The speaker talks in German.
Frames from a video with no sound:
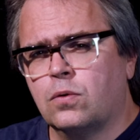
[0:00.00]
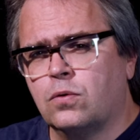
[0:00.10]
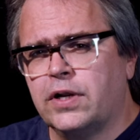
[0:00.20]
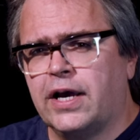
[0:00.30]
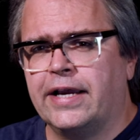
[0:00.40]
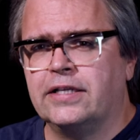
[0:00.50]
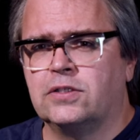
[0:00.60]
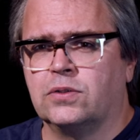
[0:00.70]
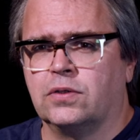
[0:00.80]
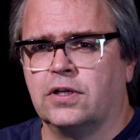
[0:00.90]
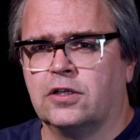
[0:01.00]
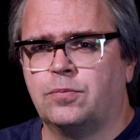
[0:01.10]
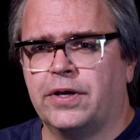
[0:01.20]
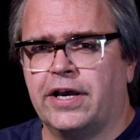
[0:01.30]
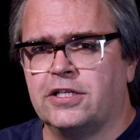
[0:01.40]
Gunnar Heinsohn
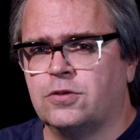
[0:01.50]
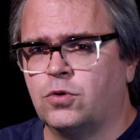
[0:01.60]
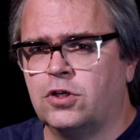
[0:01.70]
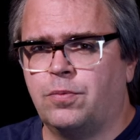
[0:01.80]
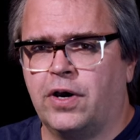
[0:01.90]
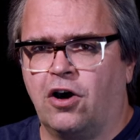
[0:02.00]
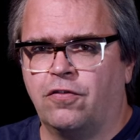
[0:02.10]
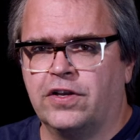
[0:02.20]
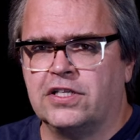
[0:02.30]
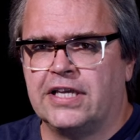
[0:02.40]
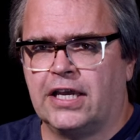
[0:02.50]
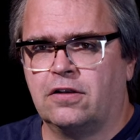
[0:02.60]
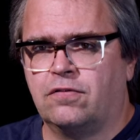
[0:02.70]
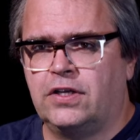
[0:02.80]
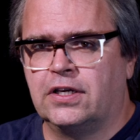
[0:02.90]
hat bereits wunderbar aufgezeigt,
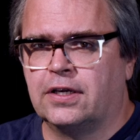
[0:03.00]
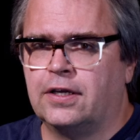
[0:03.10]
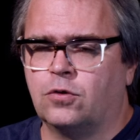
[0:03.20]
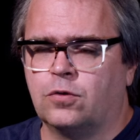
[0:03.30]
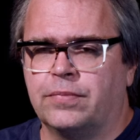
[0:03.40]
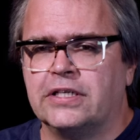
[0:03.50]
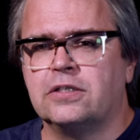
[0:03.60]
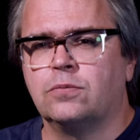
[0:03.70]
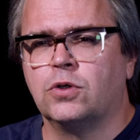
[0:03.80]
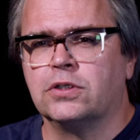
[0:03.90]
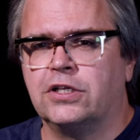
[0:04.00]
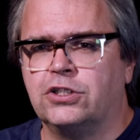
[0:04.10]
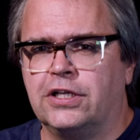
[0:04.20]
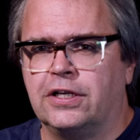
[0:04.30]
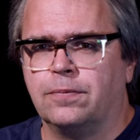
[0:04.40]
wie Krieg und Massenmord
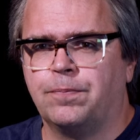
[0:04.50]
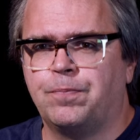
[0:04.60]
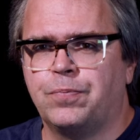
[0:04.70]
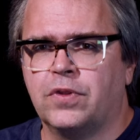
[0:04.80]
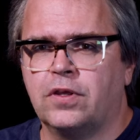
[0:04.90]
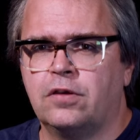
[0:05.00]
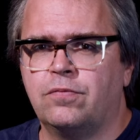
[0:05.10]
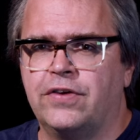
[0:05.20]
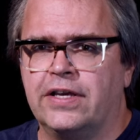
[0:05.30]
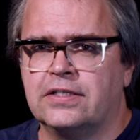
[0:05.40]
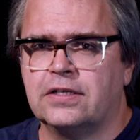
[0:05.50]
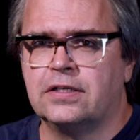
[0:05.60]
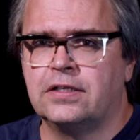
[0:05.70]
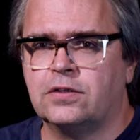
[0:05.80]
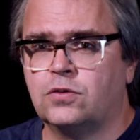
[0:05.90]
entsteht. Im
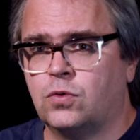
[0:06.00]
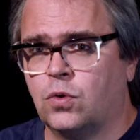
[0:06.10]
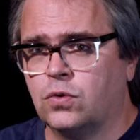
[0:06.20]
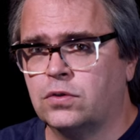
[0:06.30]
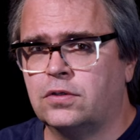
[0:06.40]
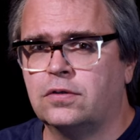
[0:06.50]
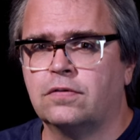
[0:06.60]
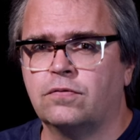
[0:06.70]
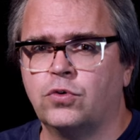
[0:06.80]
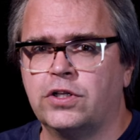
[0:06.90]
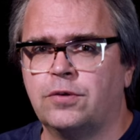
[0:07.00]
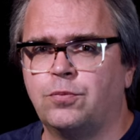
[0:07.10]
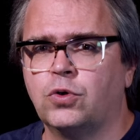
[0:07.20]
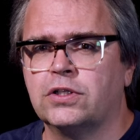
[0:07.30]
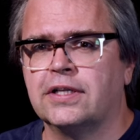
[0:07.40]
Wesentlichen dort, wo die
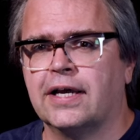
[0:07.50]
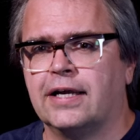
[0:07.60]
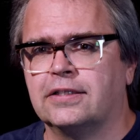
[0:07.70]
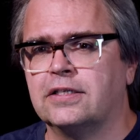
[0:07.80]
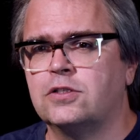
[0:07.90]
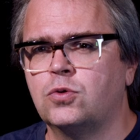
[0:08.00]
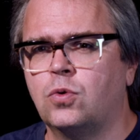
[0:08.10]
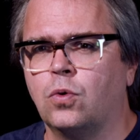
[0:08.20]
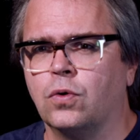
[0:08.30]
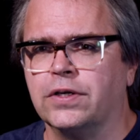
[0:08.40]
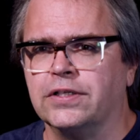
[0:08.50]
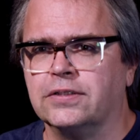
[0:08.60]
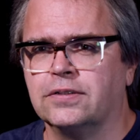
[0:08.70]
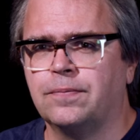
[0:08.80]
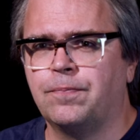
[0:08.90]
Geburtenrate zu hoch ist.